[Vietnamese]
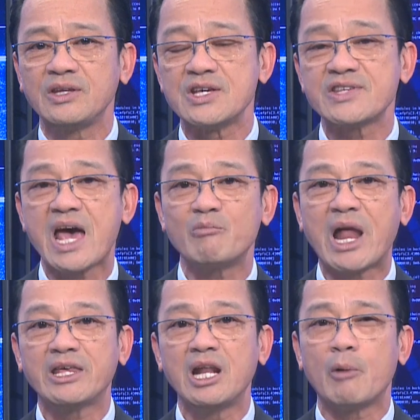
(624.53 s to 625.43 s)
chỉ xem
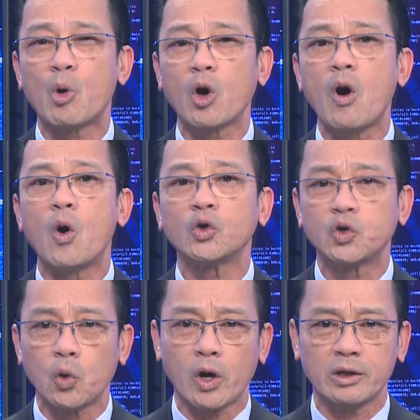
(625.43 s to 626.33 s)
là như là một cái ổ
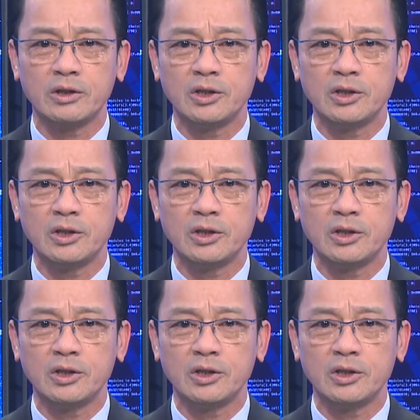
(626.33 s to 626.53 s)
chuột